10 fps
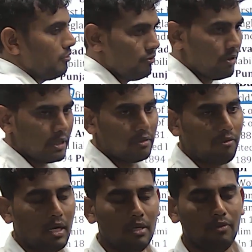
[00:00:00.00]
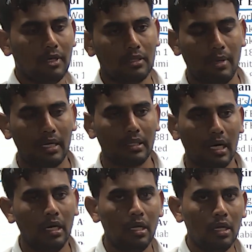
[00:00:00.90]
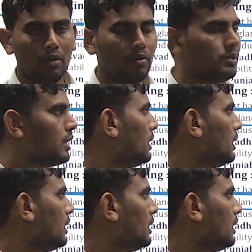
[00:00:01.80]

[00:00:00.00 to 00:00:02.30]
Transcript: फर्स्ट वर्ल्ड फर्स्ट बैंक था कौन सा